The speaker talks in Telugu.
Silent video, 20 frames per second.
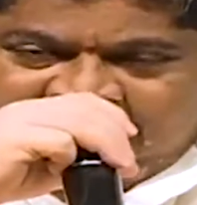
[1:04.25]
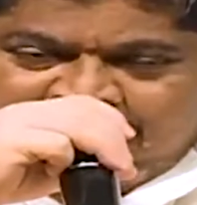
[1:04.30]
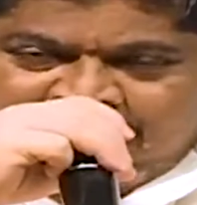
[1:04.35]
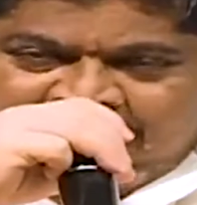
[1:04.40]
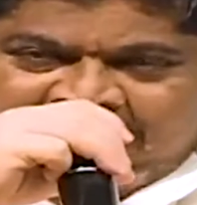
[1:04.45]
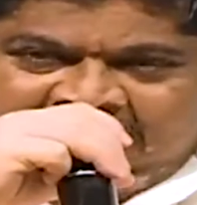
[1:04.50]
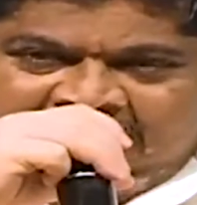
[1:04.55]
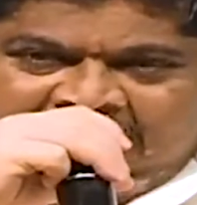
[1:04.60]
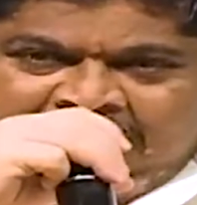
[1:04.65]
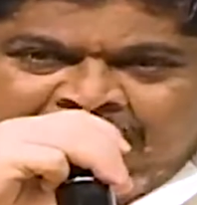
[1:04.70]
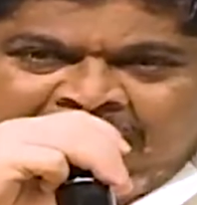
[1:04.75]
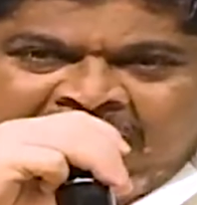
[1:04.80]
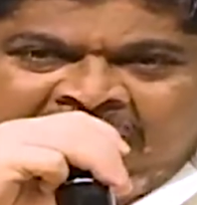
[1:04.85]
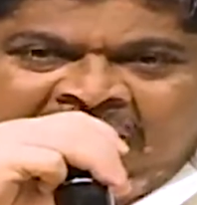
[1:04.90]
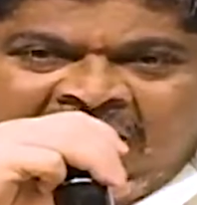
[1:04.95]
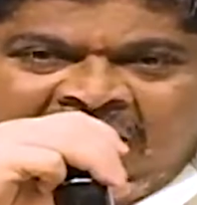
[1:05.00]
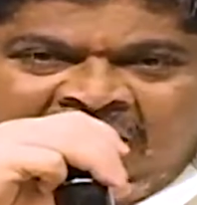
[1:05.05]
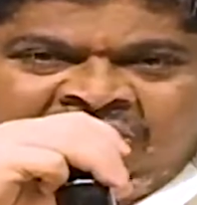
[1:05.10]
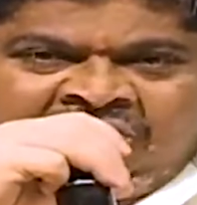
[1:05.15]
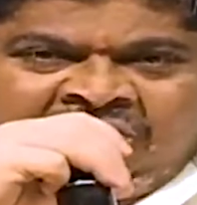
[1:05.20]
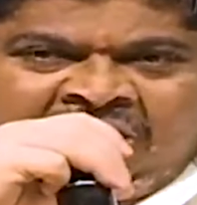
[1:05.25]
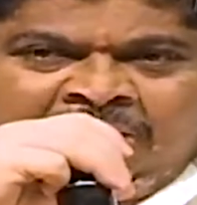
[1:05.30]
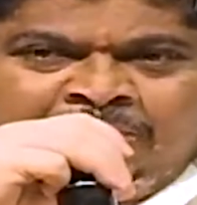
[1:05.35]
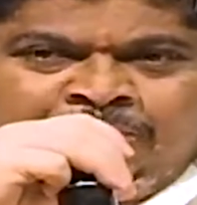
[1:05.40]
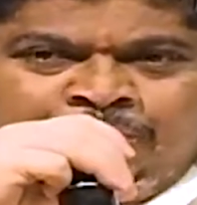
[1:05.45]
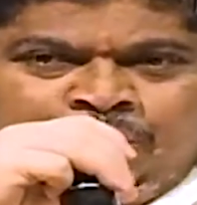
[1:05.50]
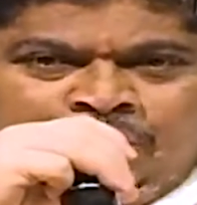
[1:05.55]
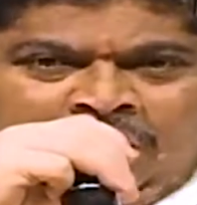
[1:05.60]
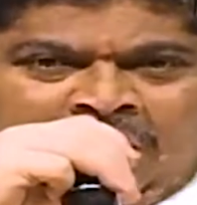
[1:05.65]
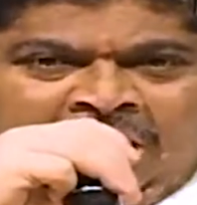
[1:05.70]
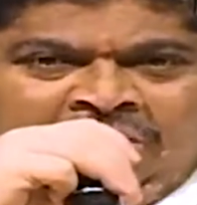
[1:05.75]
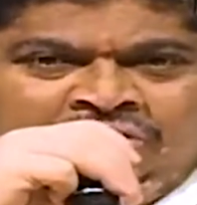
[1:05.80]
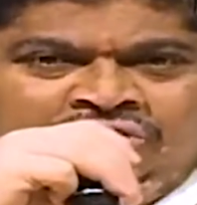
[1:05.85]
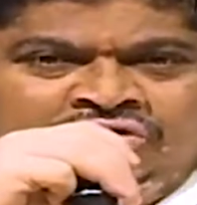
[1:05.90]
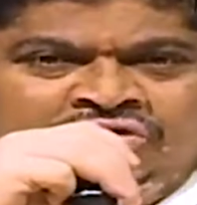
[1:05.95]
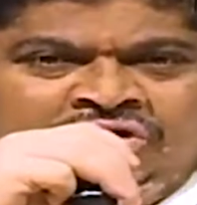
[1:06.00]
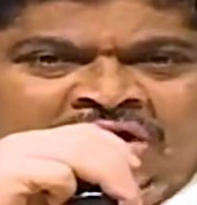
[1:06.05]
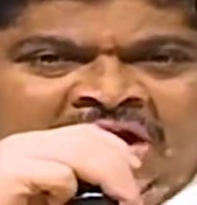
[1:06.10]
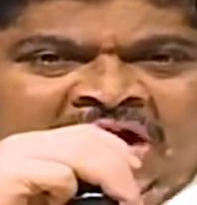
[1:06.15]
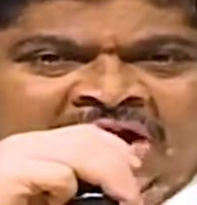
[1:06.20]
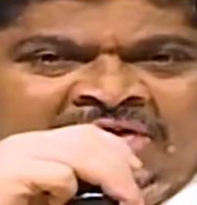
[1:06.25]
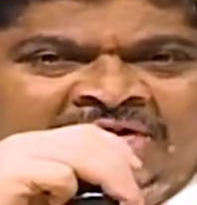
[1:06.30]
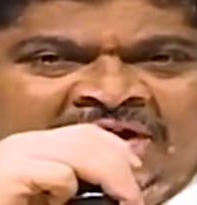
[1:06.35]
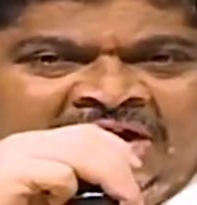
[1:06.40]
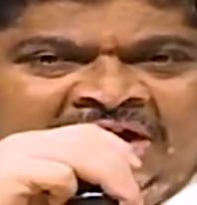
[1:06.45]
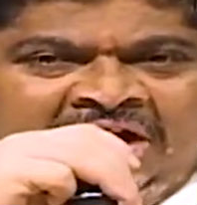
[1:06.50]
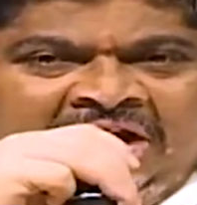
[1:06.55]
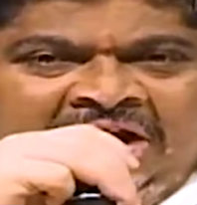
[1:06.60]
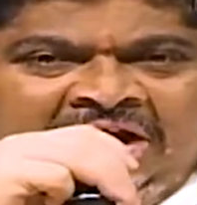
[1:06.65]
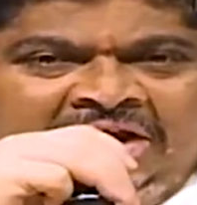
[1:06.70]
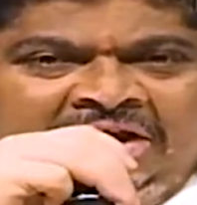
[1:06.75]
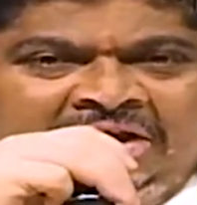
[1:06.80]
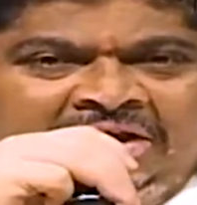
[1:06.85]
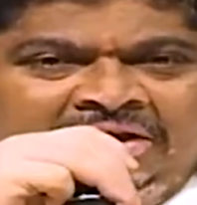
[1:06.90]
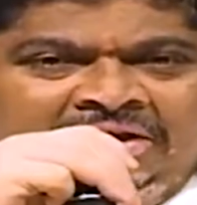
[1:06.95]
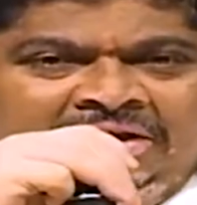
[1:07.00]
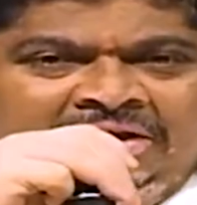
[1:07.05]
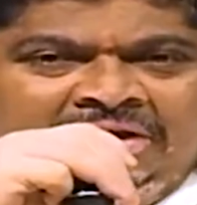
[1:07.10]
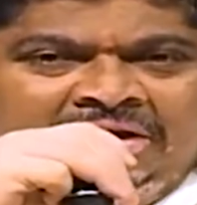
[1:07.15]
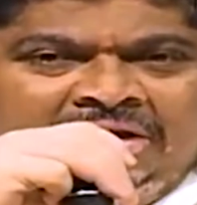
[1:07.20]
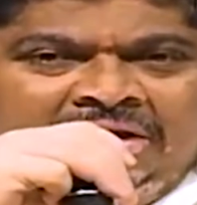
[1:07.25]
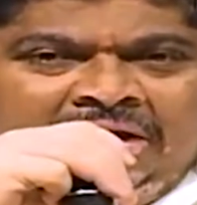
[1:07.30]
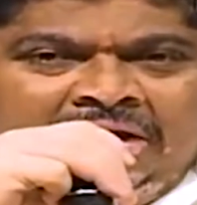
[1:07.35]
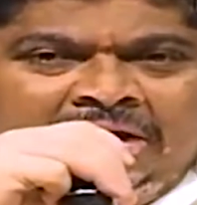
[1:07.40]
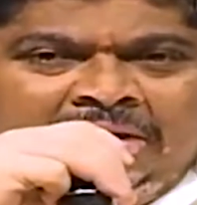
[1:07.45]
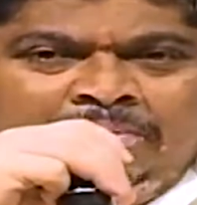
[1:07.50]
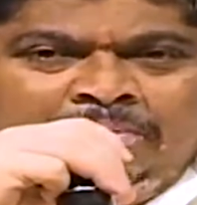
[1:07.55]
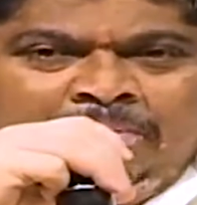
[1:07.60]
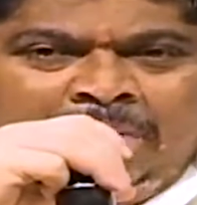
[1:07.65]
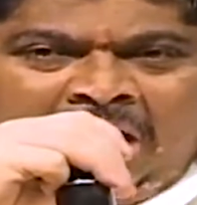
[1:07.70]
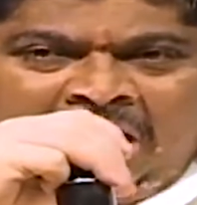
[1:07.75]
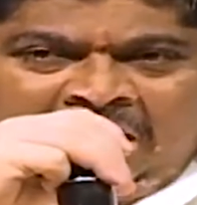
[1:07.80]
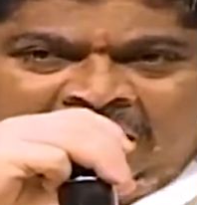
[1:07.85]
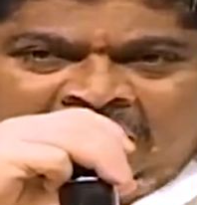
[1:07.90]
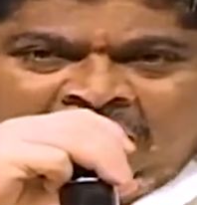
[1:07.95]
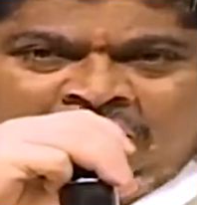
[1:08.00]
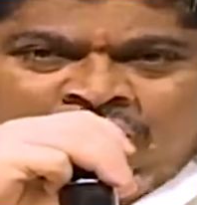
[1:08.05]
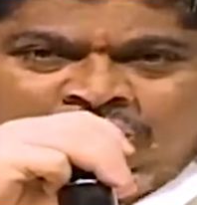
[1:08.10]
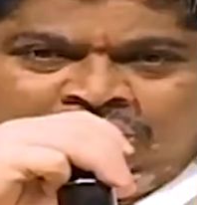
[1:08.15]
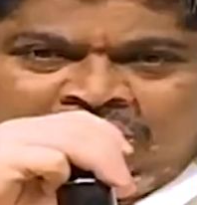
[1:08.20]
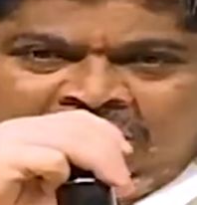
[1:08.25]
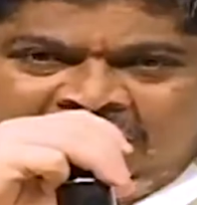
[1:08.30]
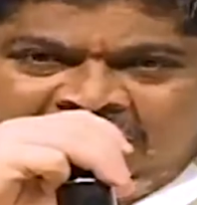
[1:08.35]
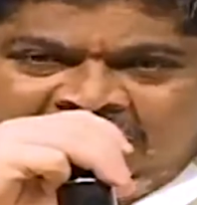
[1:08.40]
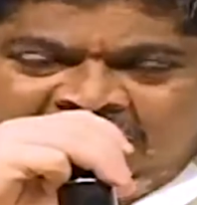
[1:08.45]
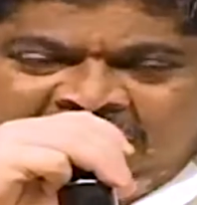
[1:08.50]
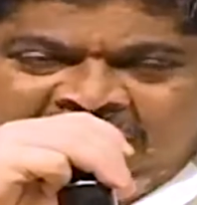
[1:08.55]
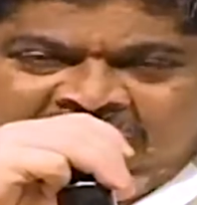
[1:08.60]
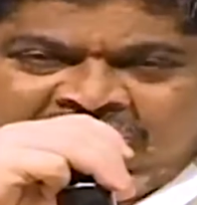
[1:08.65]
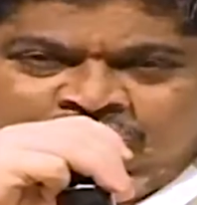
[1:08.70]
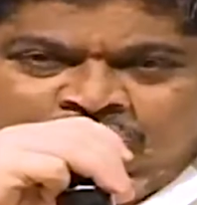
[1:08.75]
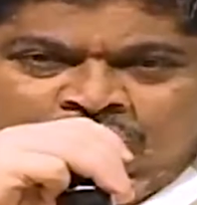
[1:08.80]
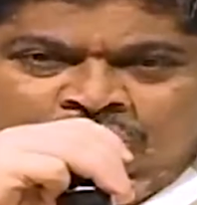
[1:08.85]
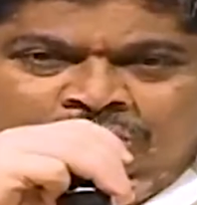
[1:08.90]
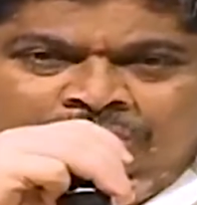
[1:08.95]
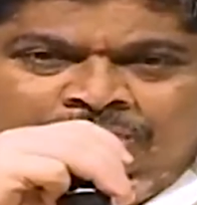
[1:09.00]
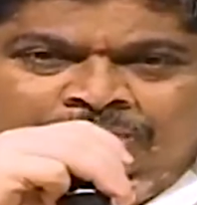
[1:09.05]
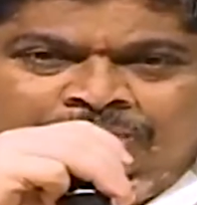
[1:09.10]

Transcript: సమస్యల మీద నిరంతరం పోరాడుతుందనేటువంటి మాటను తెలియజేస్తూ